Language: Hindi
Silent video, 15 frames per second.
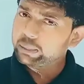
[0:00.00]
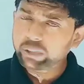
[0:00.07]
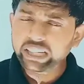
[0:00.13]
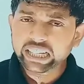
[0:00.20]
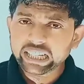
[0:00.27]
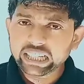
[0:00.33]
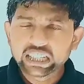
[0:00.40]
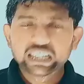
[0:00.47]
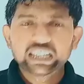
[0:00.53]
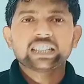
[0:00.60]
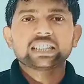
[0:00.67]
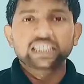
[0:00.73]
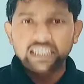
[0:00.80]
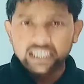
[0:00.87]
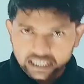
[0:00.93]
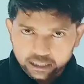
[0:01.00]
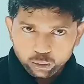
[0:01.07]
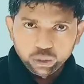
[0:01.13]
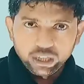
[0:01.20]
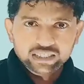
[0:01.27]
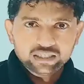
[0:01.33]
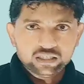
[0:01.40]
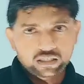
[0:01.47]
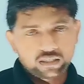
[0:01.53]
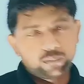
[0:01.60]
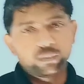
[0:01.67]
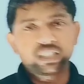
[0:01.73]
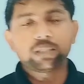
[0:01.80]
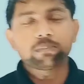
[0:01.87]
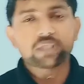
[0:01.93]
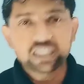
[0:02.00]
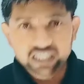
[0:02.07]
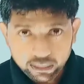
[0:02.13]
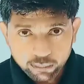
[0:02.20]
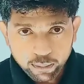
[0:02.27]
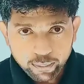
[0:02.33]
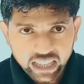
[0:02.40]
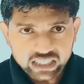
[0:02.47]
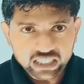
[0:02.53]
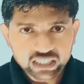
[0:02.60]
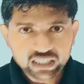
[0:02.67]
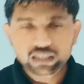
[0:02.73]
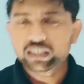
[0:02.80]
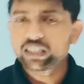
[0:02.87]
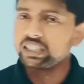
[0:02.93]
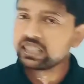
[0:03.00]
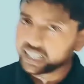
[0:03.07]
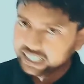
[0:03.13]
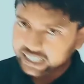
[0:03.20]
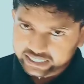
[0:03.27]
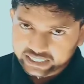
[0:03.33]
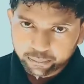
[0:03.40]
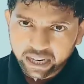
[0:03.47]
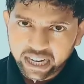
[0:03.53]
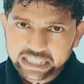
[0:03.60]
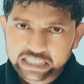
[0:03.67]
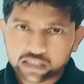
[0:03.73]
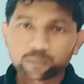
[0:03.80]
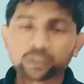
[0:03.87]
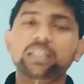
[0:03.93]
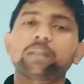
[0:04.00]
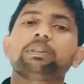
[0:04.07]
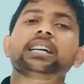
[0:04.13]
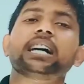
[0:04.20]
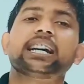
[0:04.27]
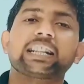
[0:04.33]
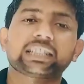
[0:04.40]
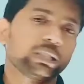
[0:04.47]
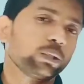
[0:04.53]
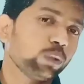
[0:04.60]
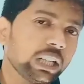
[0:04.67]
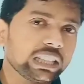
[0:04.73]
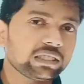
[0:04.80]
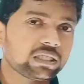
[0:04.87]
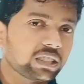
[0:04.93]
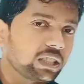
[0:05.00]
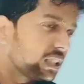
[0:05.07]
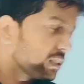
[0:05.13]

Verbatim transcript: ये भी है तीन का गुड़ज मतलब तीन से विभाजित ग्यारह से भाज मतलब ग्यारह का गुड़ज